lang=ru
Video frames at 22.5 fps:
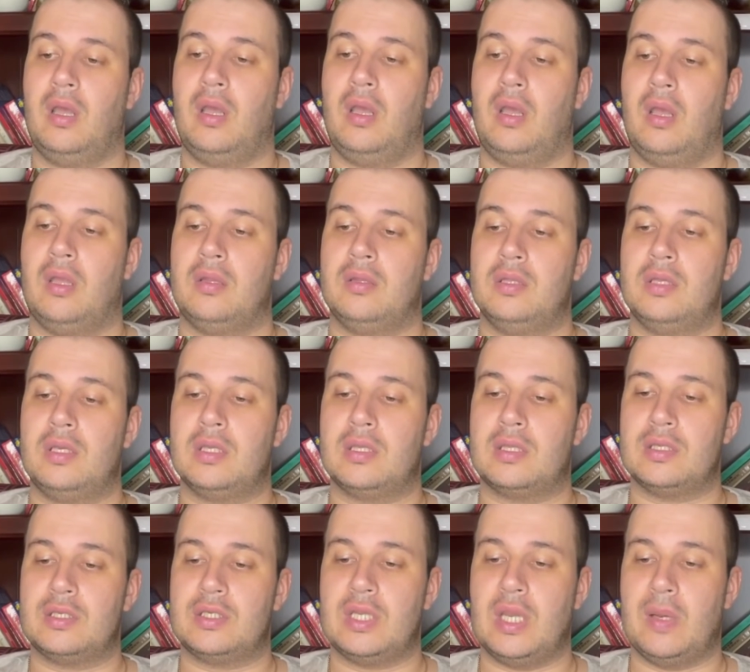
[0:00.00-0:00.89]

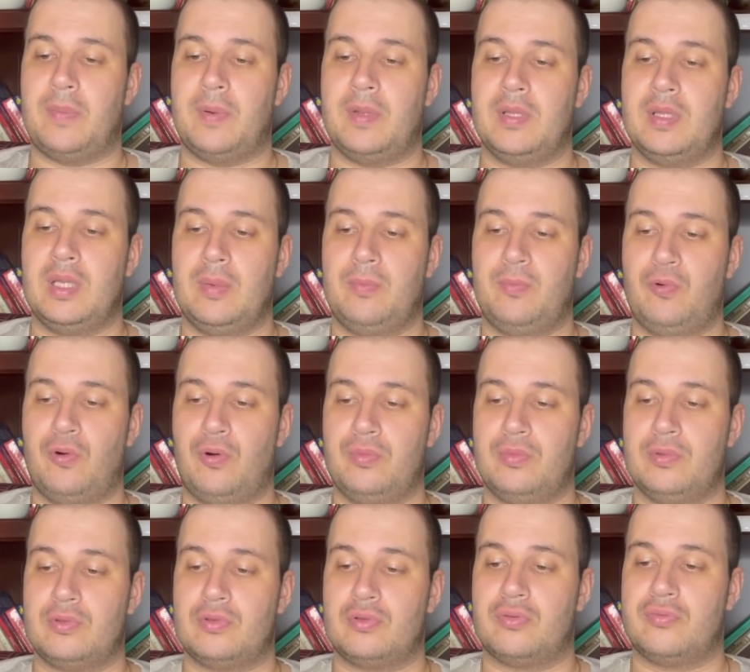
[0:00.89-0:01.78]
Никита Чаплин
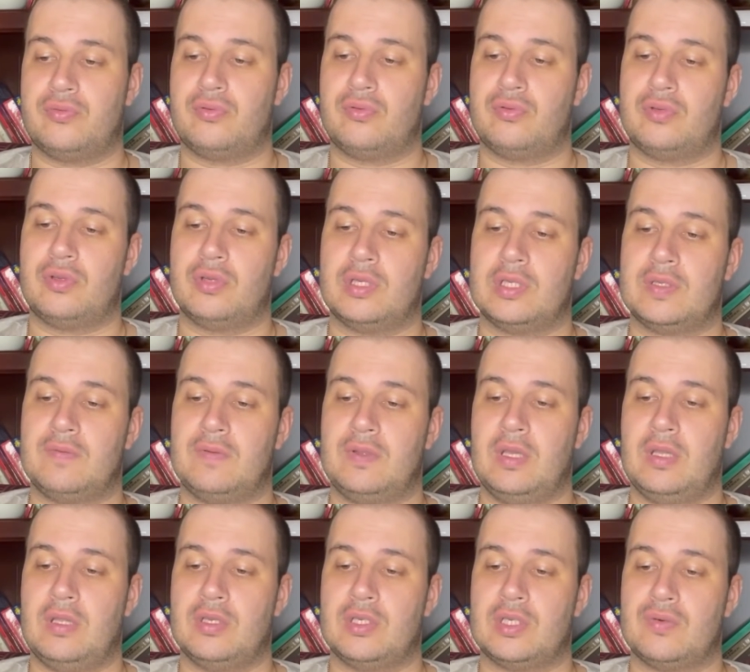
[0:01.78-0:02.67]
напомнил, что в случае
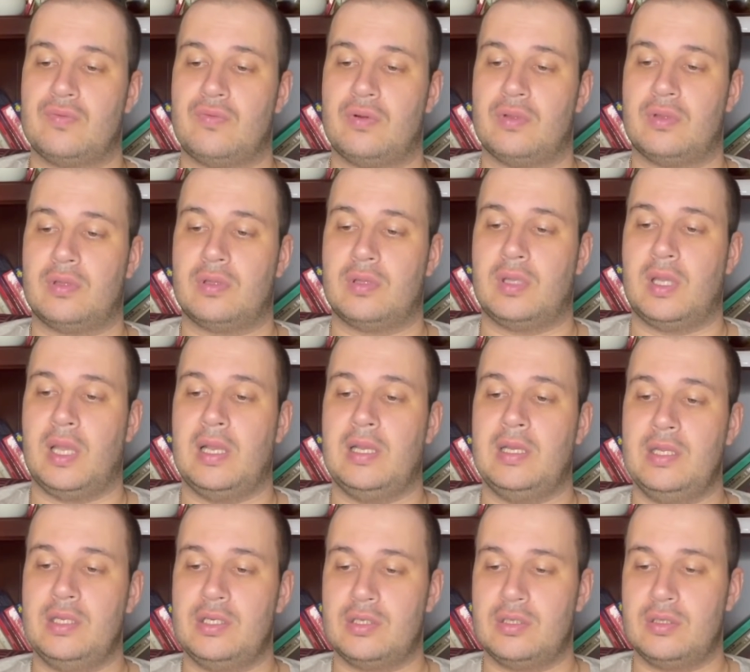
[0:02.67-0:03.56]
разведения животных для
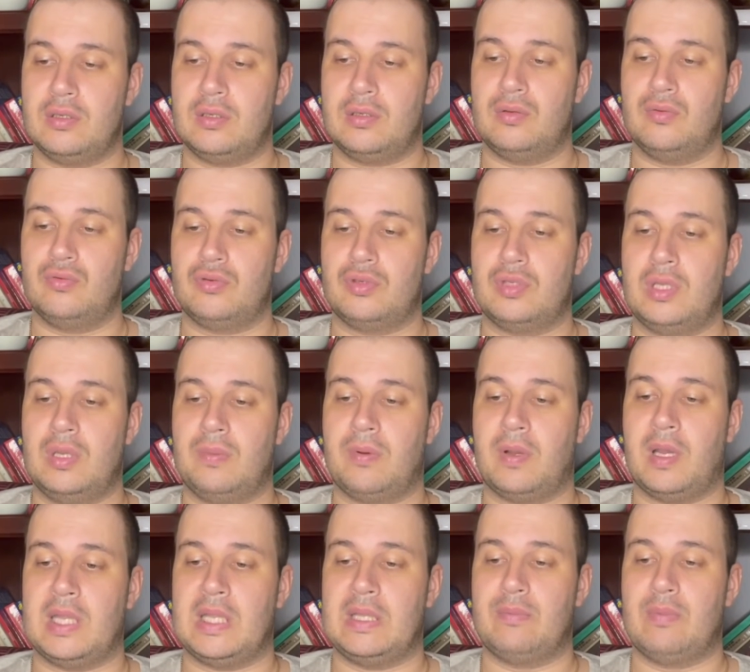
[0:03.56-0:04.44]
личных нужд
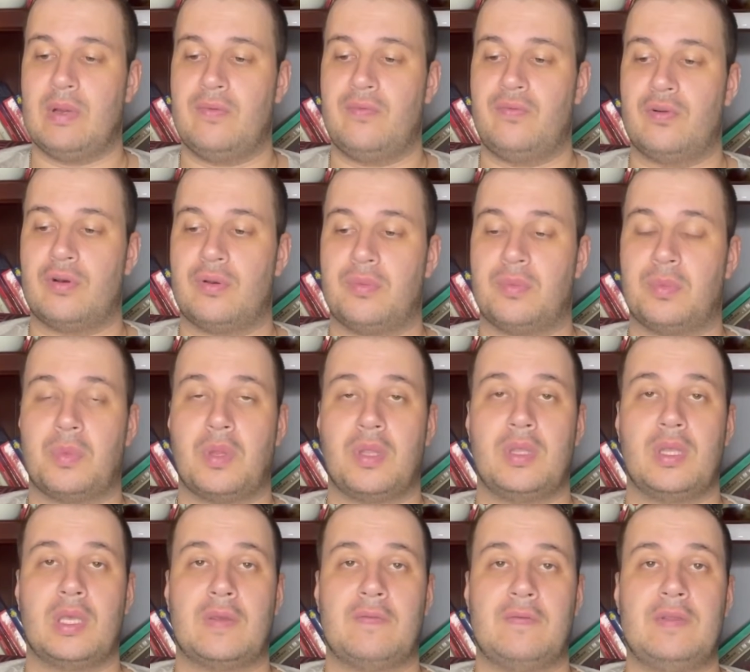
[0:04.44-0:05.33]
необходимо оформить на
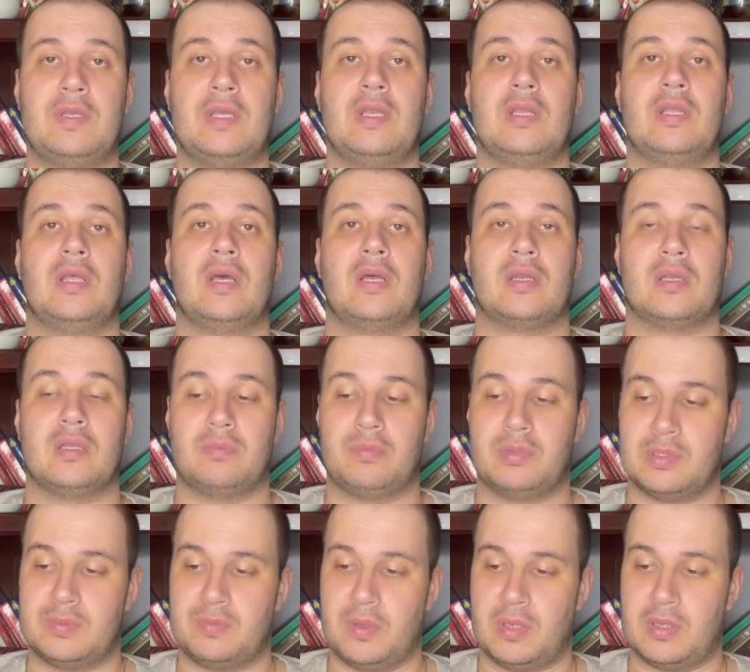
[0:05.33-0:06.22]
них ветеринарные
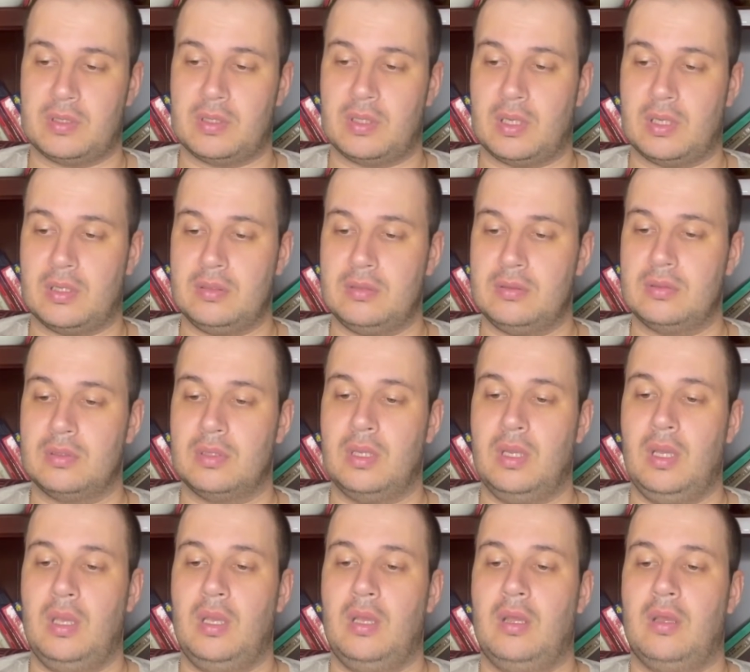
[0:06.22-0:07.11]
паспорта.
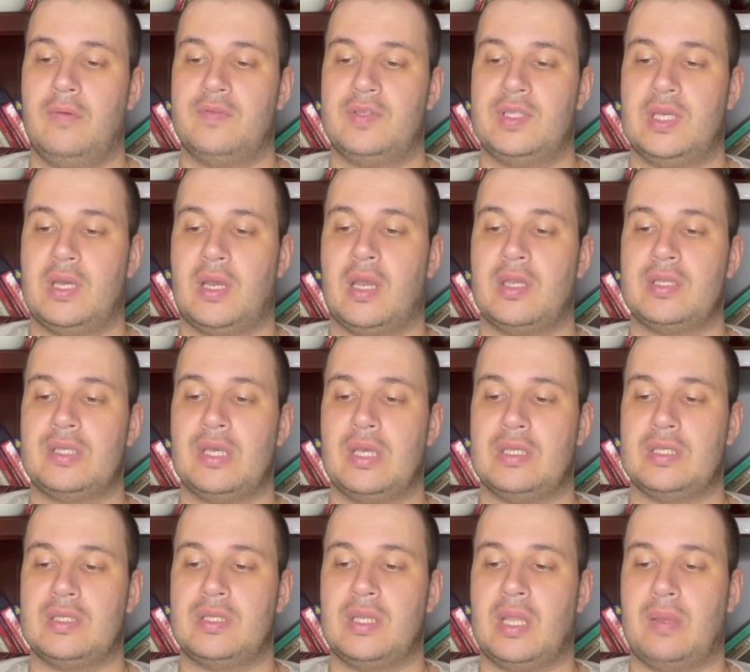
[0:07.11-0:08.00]
Все
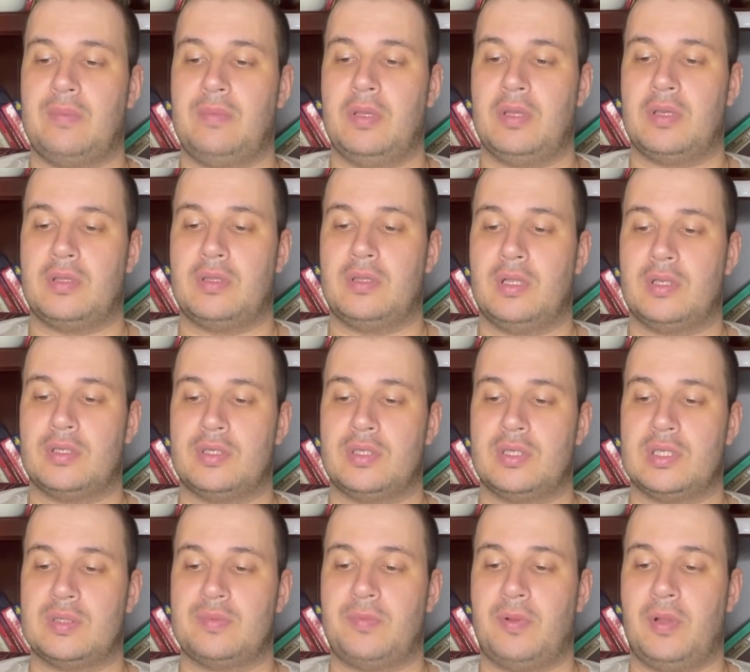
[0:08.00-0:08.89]
хозяйственные объекты
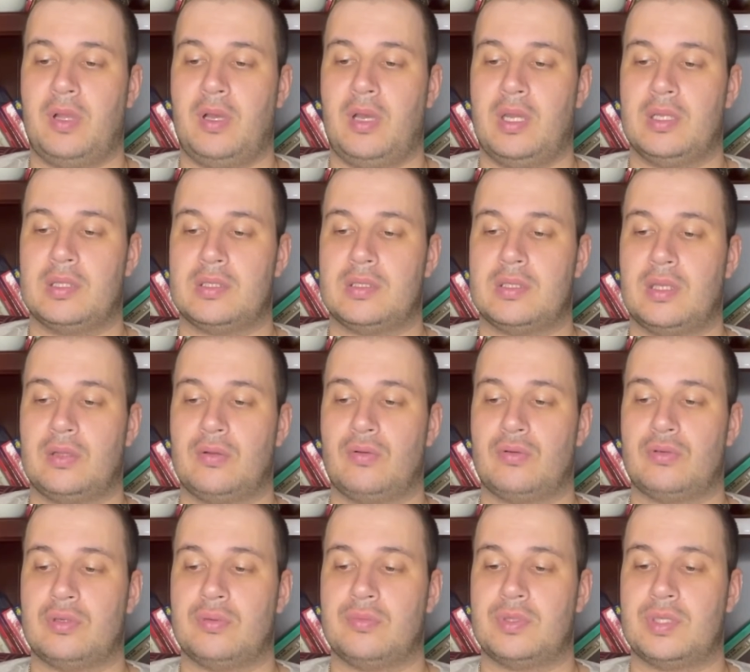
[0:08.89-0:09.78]
должны располагаться на
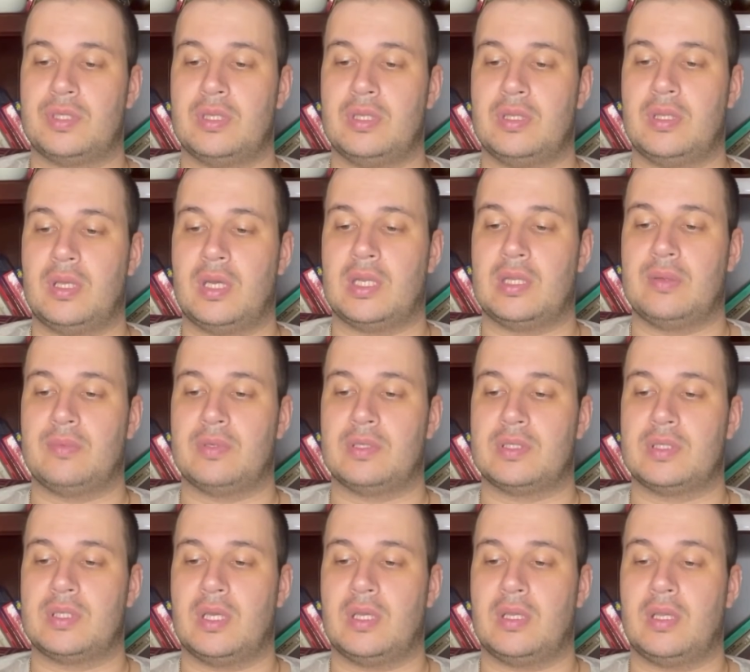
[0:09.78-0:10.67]
ложном санитарном
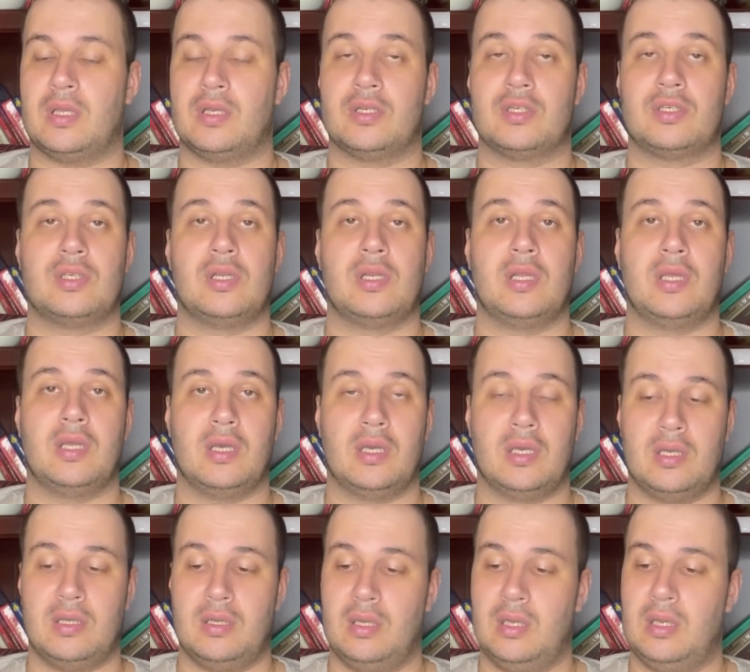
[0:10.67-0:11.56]
расстоянии от
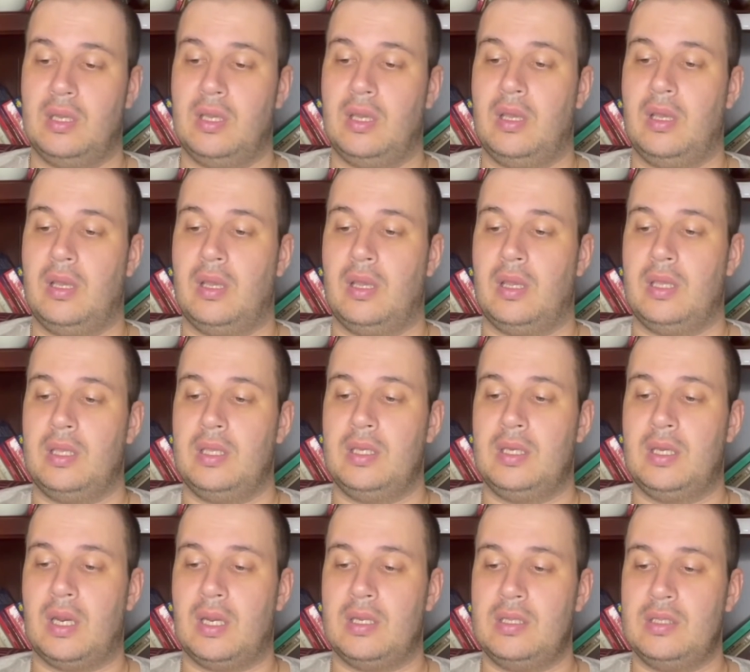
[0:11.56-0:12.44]
жилья. И
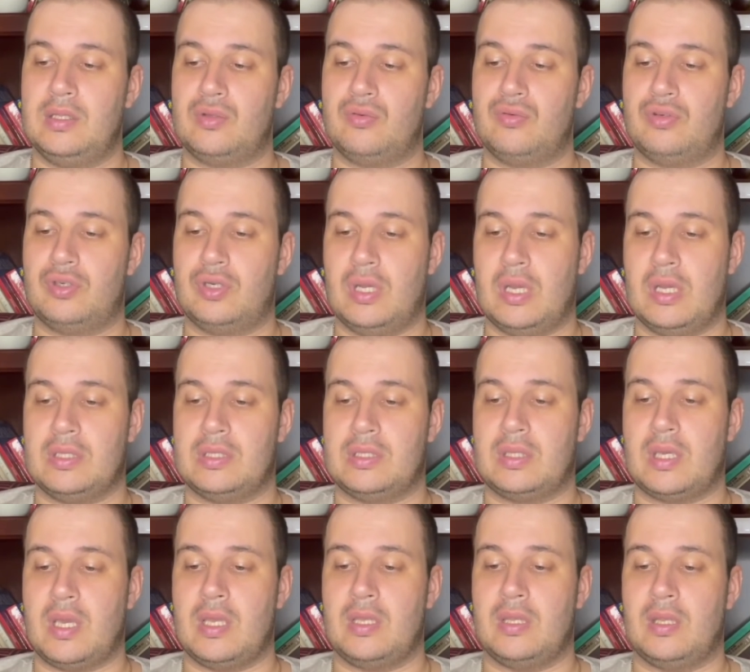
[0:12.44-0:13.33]
границ
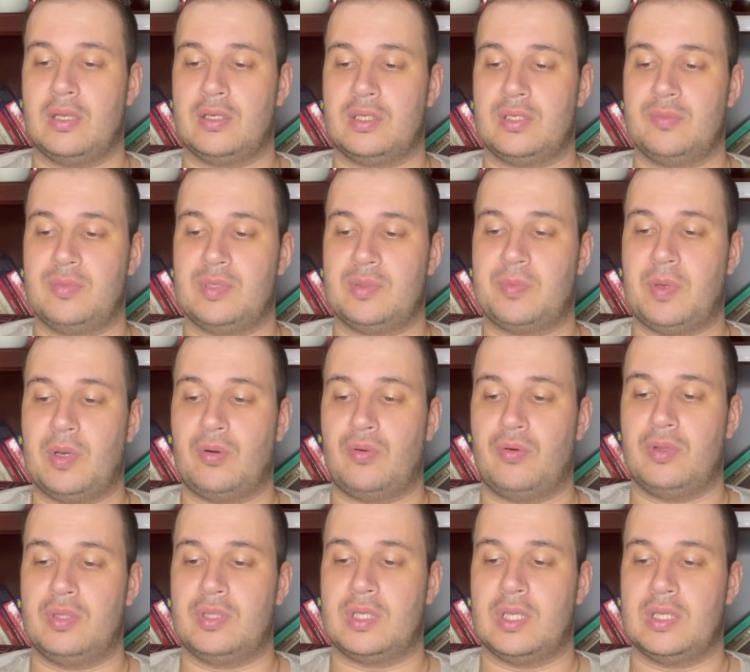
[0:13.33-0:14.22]
участка и не должны
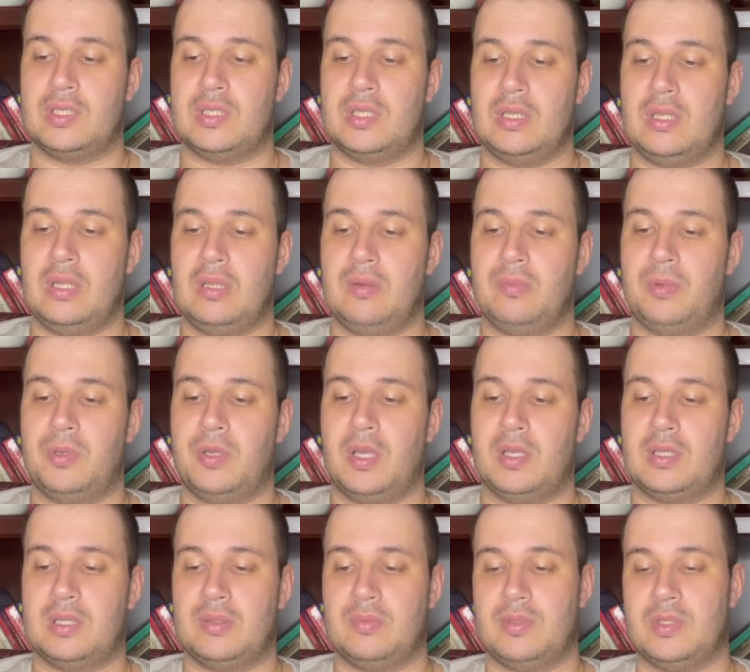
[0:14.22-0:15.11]
беспокоить соседей
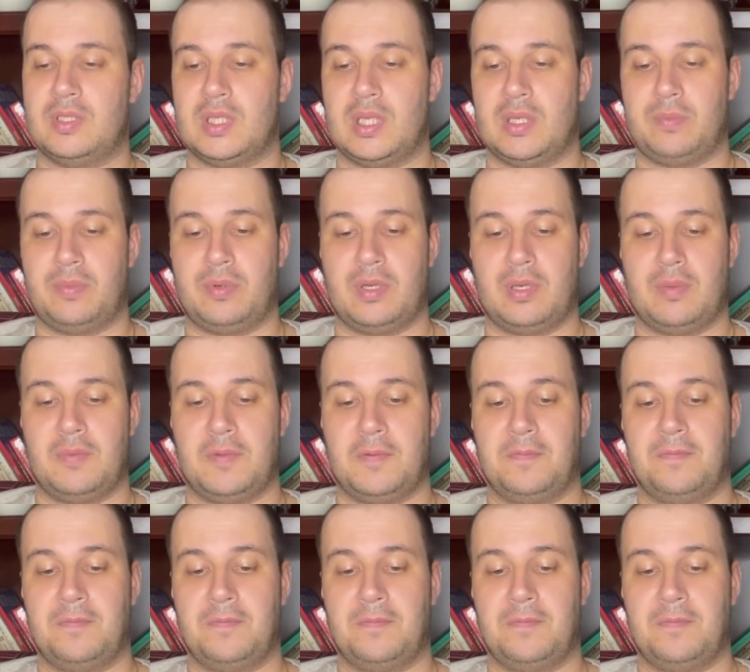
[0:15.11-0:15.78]
неприятными запахами.